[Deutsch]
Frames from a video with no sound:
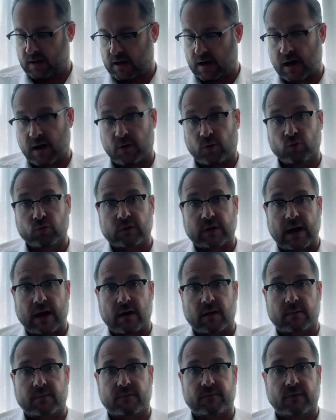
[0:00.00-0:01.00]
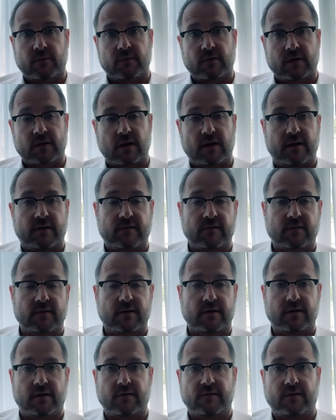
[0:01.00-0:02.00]
Äh, und ja, wie wir in den letzten
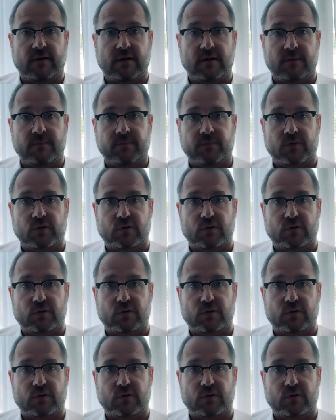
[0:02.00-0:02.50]
Tagen gesehen haben,